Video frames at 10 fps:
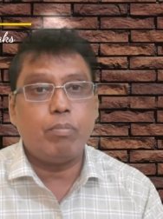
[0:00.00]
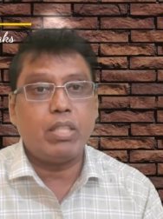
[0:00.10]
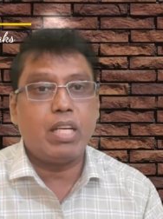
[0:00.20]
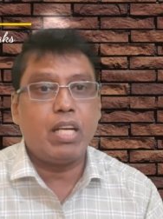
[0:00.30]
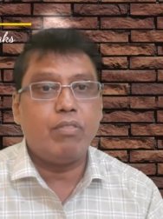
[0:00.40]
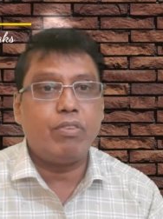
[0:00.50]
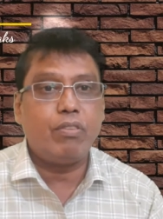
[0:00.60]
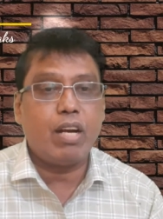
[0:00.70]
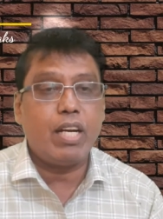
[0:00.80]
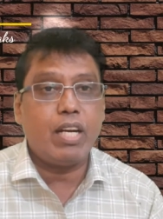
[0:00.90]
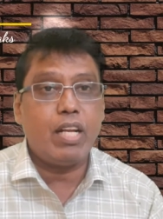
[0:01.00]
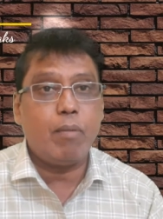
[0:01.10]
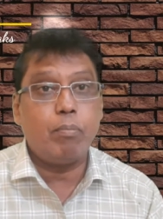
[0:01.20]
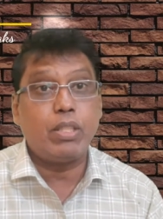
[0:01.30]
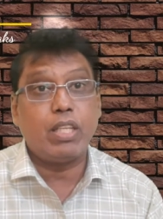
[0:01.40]
பதினாலு ஃபி ஹண்ட்ரடு
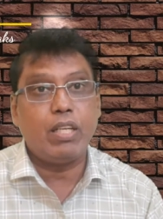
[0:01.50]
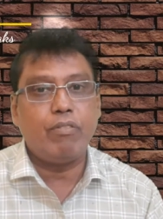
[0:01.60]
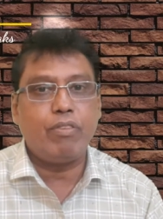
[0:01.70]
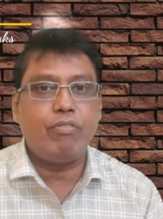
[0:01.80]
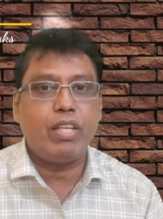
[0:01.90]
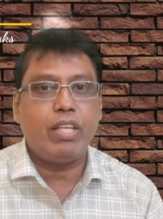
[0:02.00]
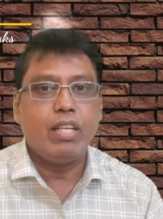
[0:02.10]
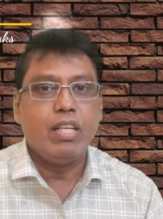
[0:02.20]
ஐம்பத்தி ரெண்டு ஃபிஃப்டி